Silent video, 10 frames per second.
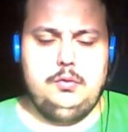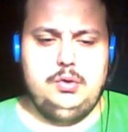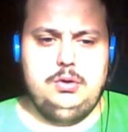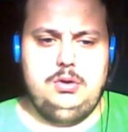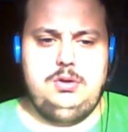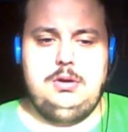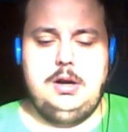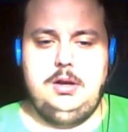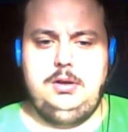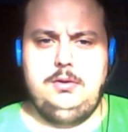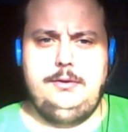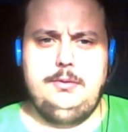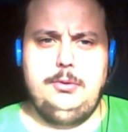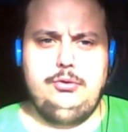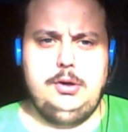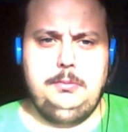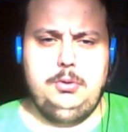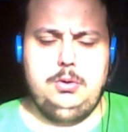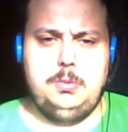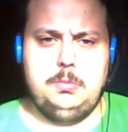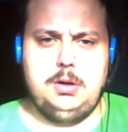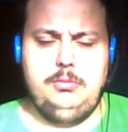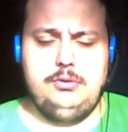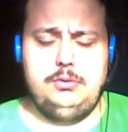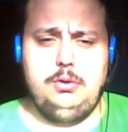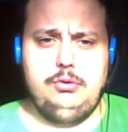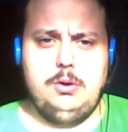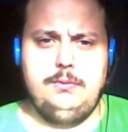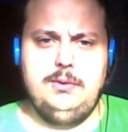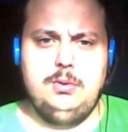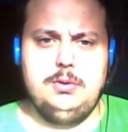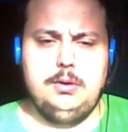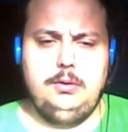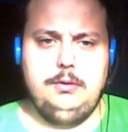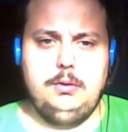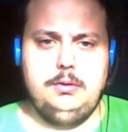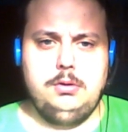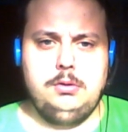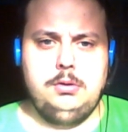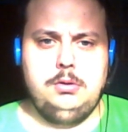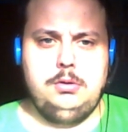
und Aladdin dazu geschenkt bekommen, habe ich natürlich rauf und runter gezockt